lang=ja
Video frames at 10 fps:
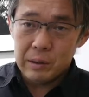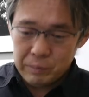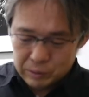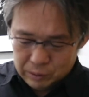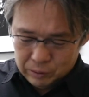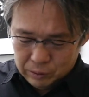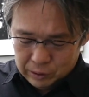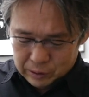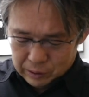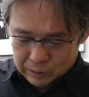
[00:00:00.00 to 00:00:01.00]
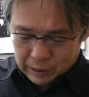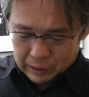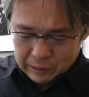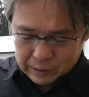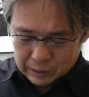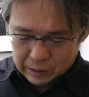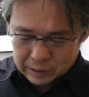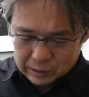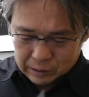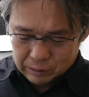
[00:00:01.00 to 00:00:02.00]
それをデジタルで再現
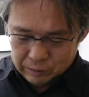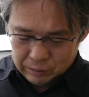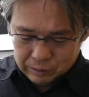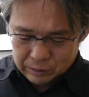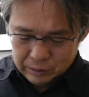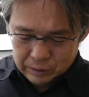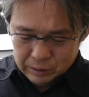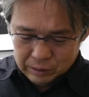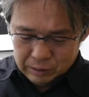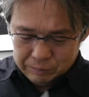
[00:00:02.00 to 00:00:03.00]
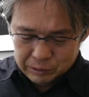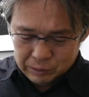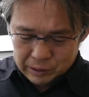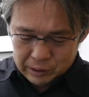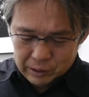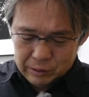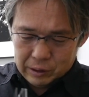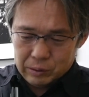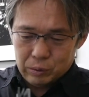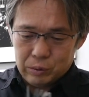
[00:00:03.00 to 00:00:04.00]
したというまあ、それができるんだっ
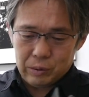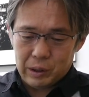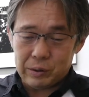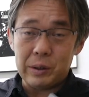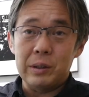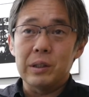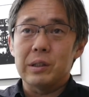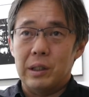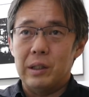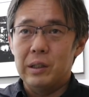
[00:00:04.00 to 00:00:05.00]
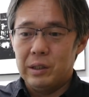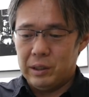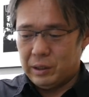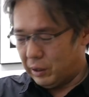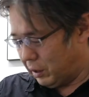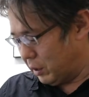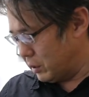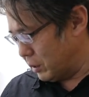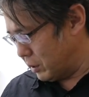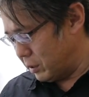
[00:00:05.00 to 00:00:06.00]
てことを確認できた、えー、
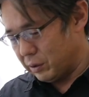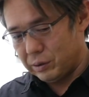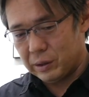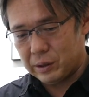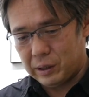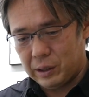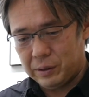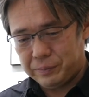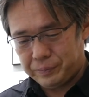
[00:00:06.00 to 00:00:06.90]
写真集ですね。